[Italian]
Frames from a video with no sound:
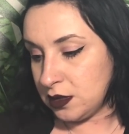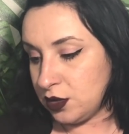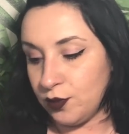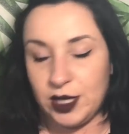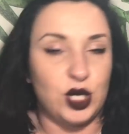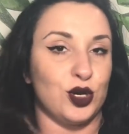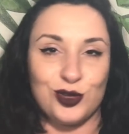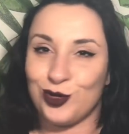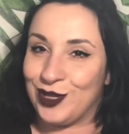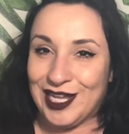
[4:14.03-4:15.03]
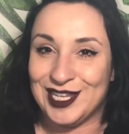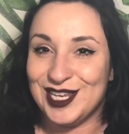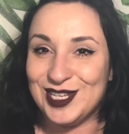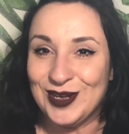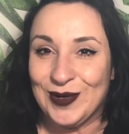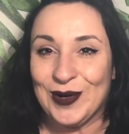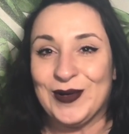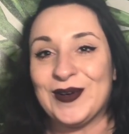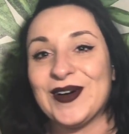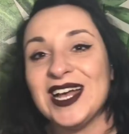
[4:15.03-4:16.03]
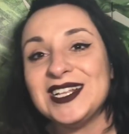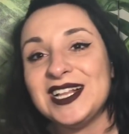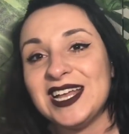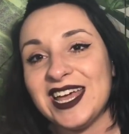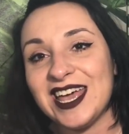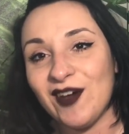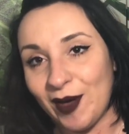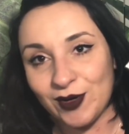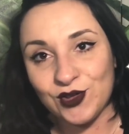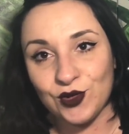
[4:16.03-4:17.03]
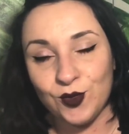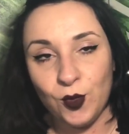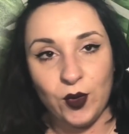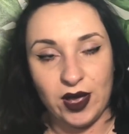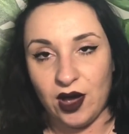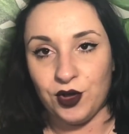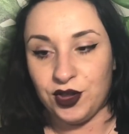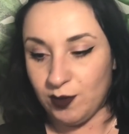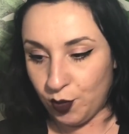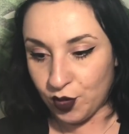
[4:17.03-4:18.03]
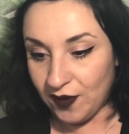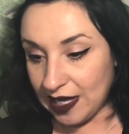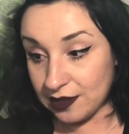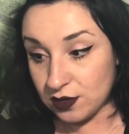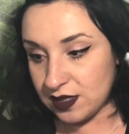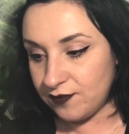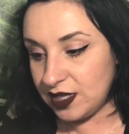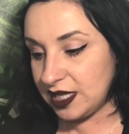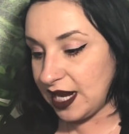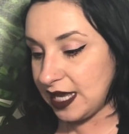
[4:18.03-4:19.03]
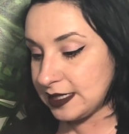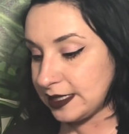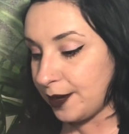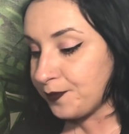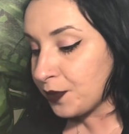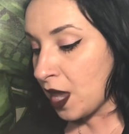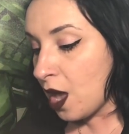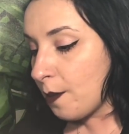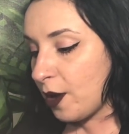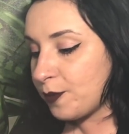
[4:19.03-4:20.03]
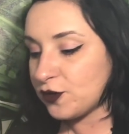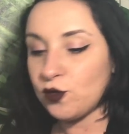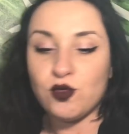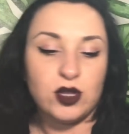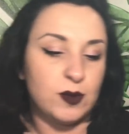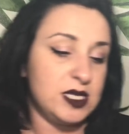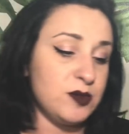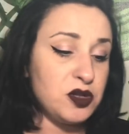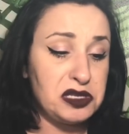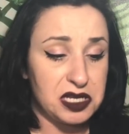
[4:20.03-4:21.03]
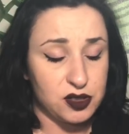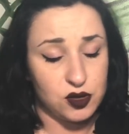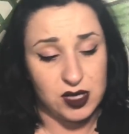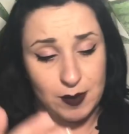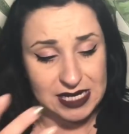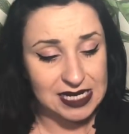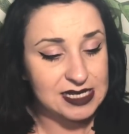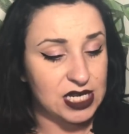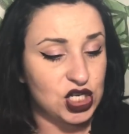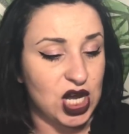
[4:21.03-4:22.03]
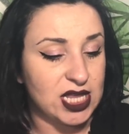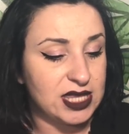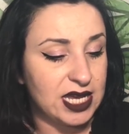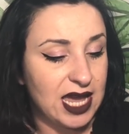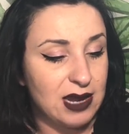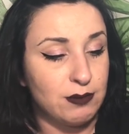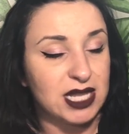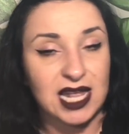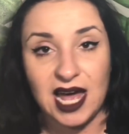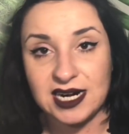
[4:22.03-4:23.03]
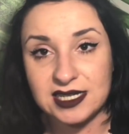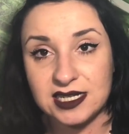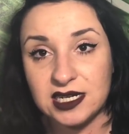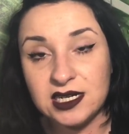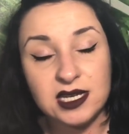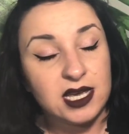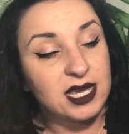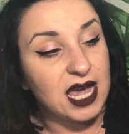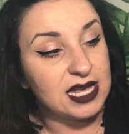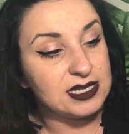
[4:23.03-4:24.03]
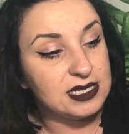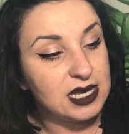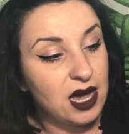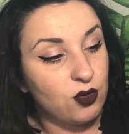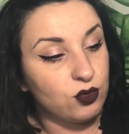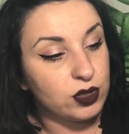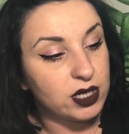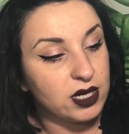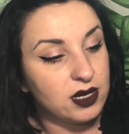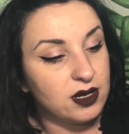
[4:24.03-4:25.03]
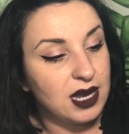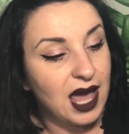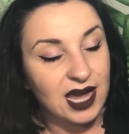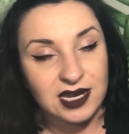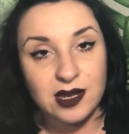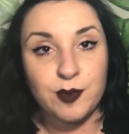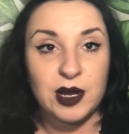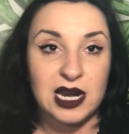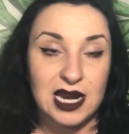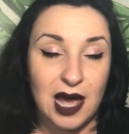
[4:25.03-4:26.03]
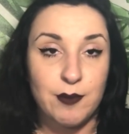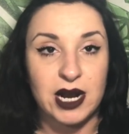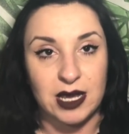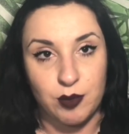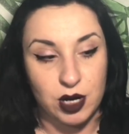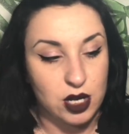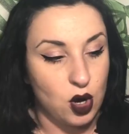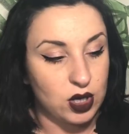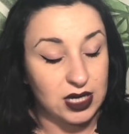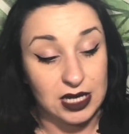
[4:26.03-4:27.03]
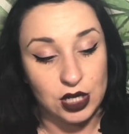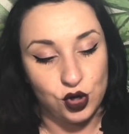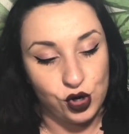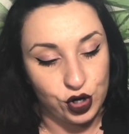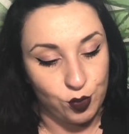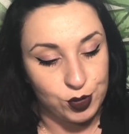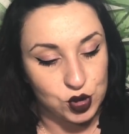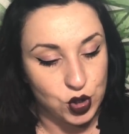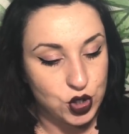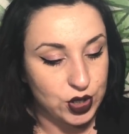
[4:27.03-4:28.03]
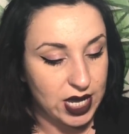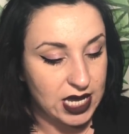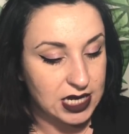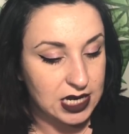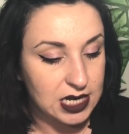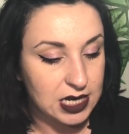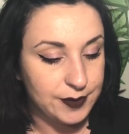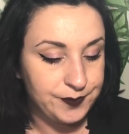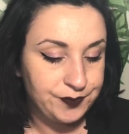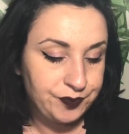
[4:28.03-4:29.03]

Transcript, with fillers: non mi ricordo, non tantissimo comunque. E vabbè, questo comunque è ottimo, provatelo se vi interessa. Poi ho preso uno di questi prodotti, credo sia abbastanza recente, che è il Metal Art, che è sia un eh, liner per le labbra che per gli occhi. Il colore che ho preso io, che è il